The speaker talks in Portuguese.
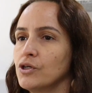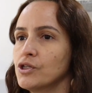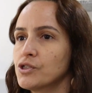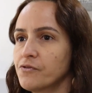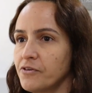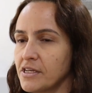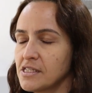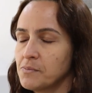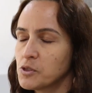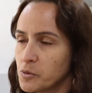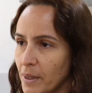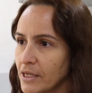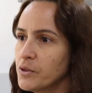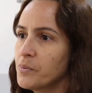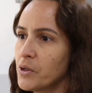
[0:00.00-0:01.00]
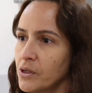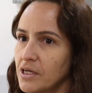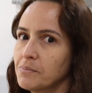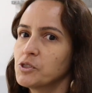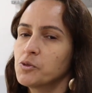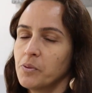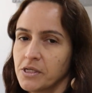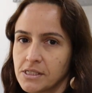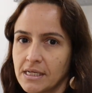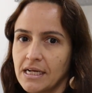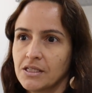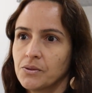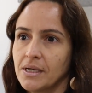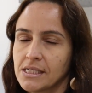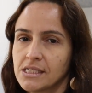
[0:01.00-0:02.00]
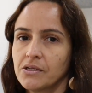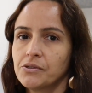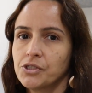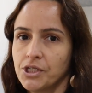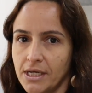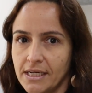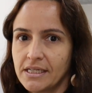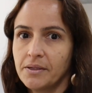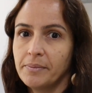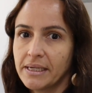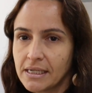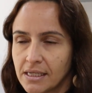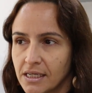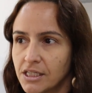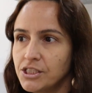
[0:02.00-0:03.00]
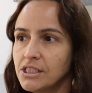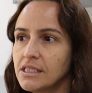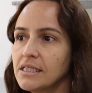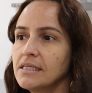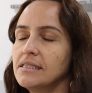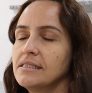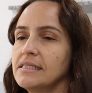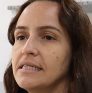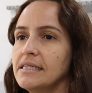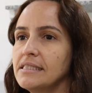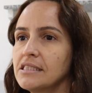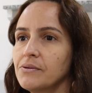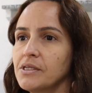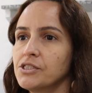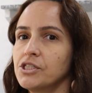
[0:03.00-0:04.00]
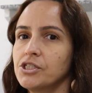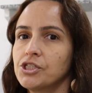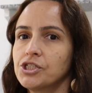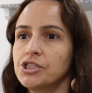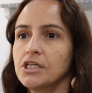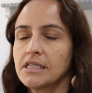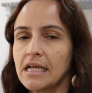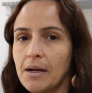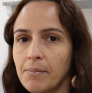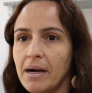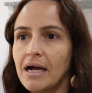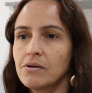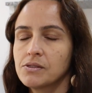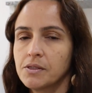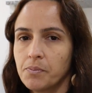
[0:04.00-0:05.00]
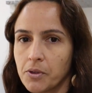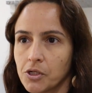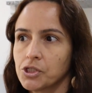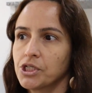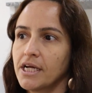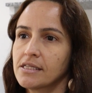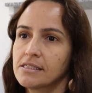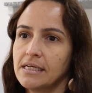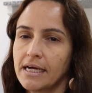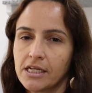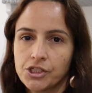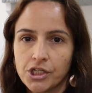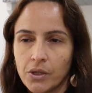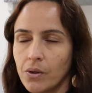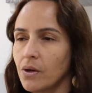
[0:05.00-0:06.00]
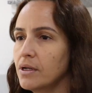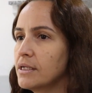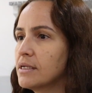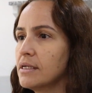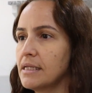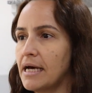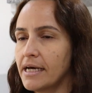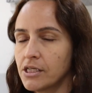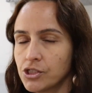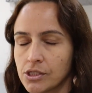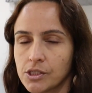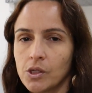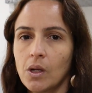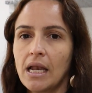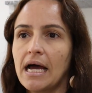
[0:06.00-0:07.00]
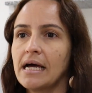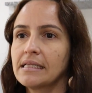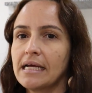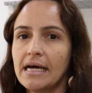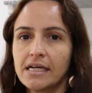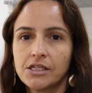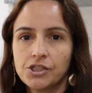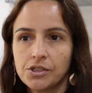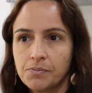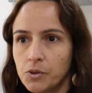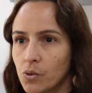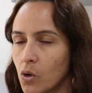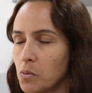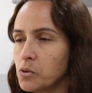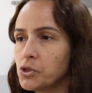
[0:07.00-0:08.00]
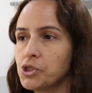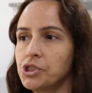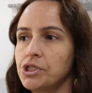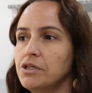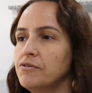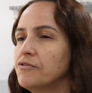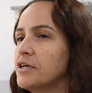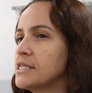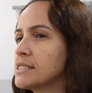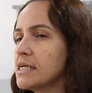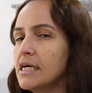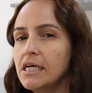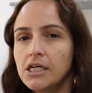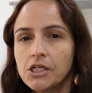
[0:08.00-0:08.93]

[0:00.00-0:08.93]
nós fazemos parte do programa de pós-graduação em engenharia mecânica, né? então a gente tinha trabalhos e projetos na área de eólica, na área de solar, na área de biocombustíveis,